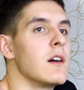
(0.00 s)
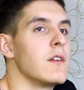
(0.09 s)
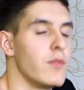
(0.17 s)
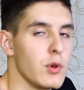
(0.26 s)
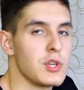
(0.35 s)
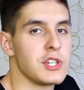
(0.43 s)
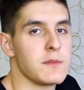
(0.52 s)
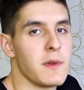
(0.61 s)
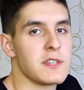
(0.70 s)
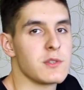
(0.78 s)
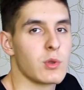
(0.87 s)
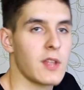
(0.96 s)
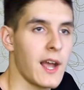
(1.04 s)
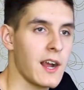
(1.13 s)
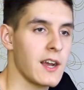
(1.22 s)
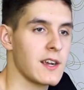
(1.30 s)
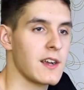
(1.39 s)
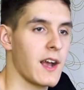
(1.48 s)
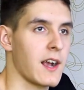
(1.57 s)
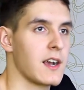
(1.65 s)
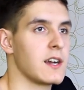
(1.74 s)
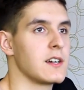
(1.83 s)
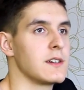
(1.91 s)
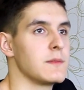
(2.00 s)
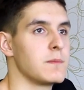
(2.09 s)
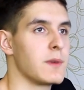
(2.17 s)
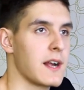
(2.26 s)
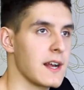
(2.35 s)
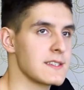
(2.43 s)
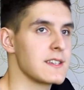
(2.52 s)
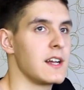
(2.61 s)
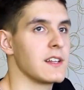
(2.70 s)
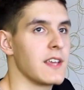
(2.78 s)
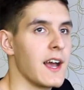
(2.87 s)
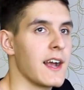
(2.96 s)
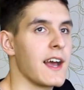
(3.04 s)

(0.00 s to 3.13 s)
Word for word: выучить песню так, как показал я,